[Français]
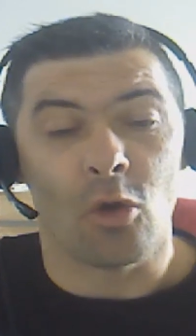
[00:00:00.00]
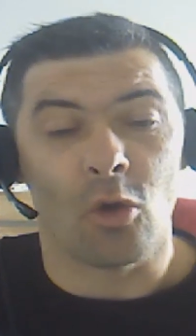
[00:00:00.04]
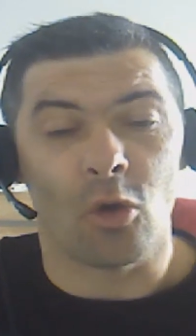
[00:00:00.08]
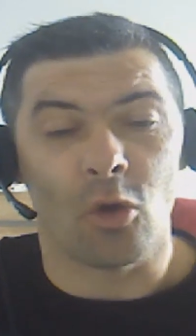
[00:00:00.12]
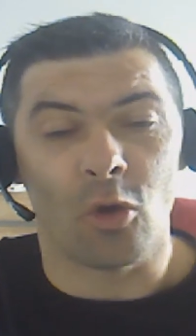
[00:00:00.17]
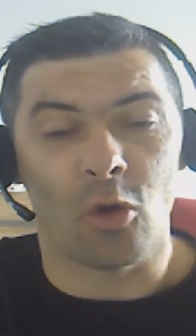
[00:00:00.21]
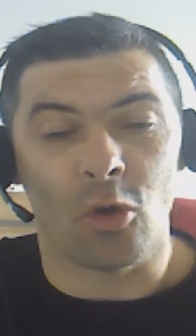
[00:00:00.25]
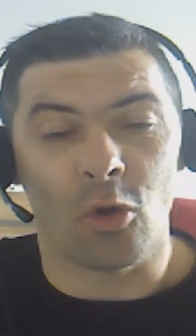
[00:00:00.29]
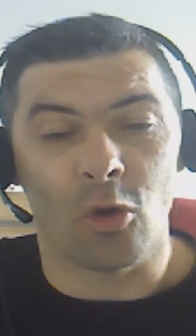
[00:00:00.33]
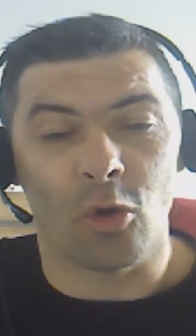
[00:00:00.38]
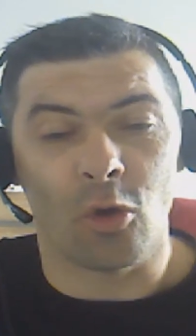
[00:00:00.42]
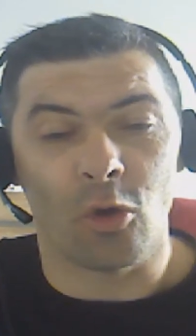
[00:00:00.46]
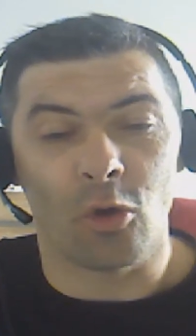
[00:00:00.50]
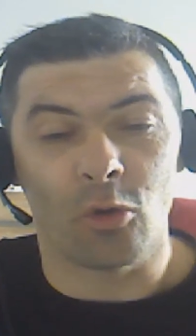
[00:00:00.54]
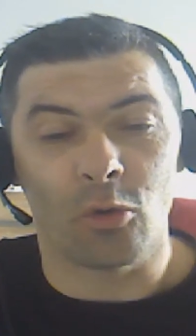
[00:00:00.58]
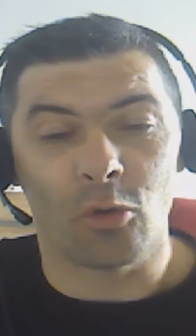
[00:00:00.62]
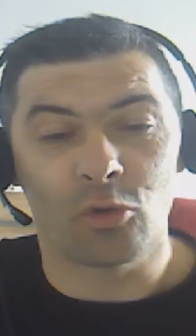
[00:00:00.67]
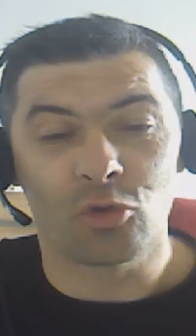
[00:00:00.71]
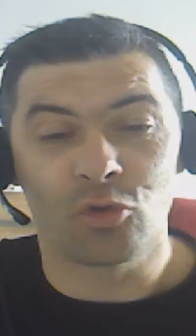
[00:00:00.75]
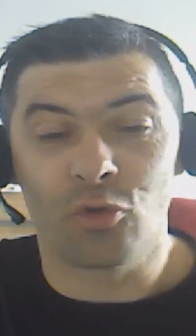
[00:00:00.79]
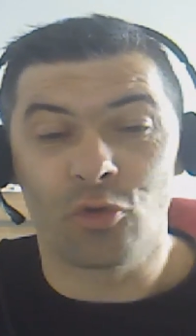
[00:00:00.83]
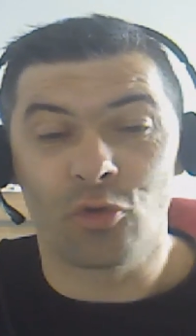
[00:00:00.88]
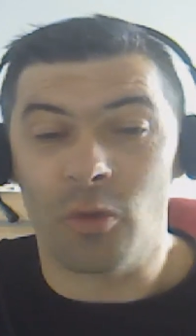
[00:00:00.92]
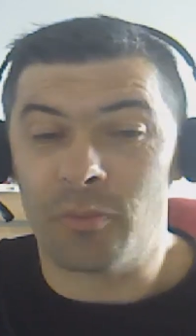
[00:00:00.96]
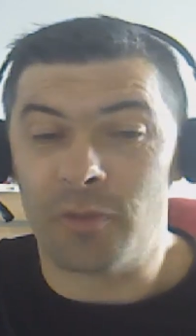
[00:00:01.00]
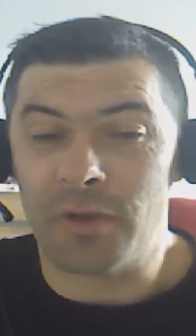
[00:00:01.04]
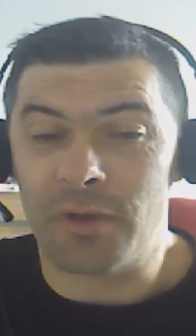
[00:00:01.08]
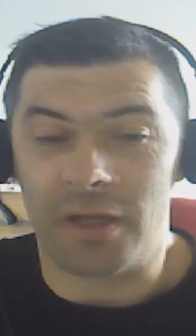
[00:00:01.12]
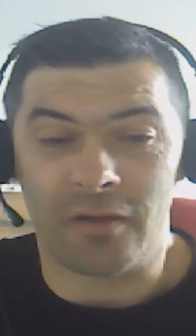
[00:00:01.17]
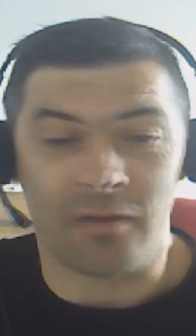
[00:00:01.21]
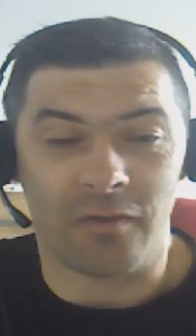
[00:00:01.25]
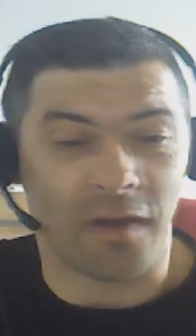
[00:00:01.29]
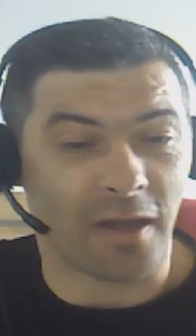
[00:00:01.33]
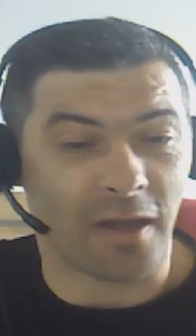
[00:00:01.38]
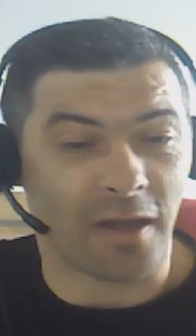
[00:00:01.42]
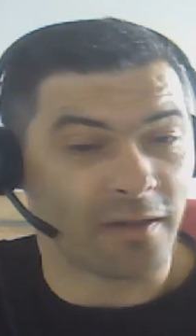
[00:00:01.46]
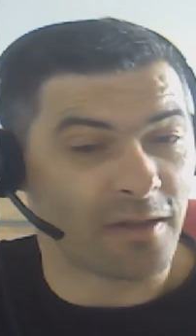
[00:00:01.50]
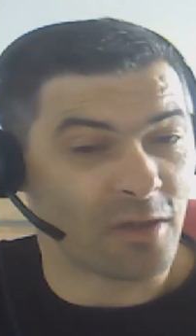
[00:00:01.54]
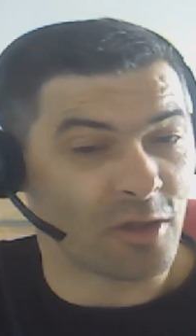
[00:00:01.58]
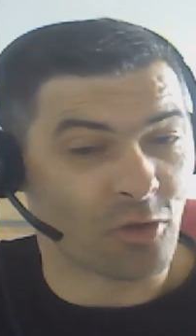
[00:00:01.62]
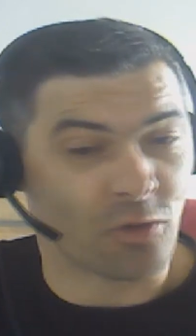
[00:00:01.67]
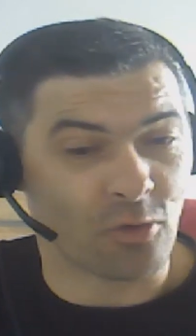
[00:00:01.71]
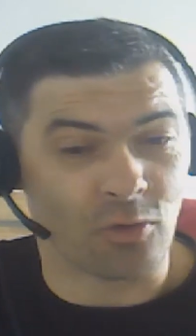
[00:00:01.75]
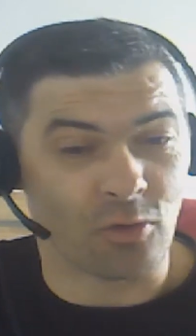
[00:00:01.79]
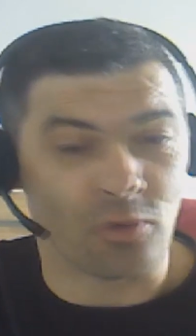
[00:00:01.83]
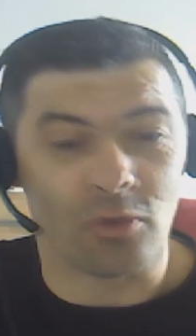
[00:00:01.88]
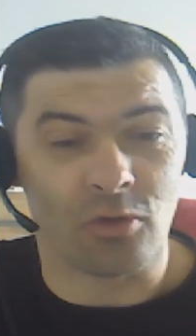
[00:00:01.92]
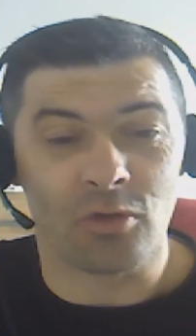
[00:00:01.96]
Euh, je vais peut-être faire des
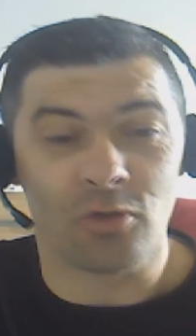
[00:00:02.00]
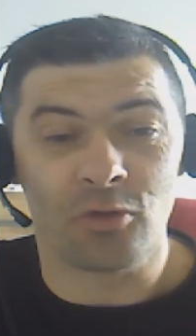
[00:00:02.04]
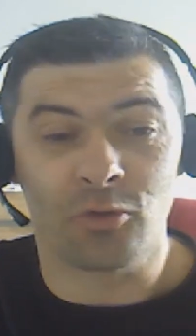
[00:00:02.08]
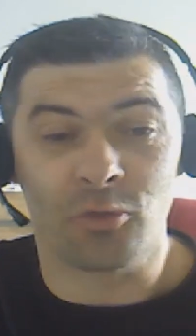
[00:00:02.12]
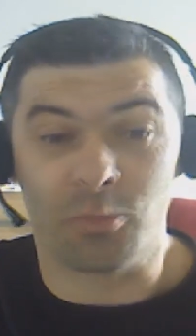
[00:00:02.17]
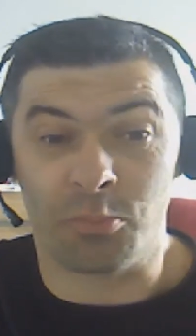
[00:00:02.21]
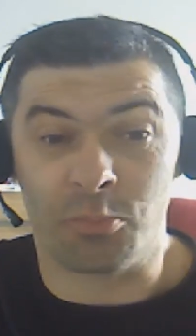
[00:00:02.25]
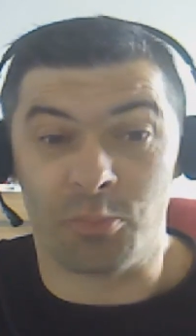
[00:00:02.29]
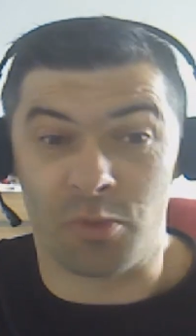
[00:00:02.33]
jeux,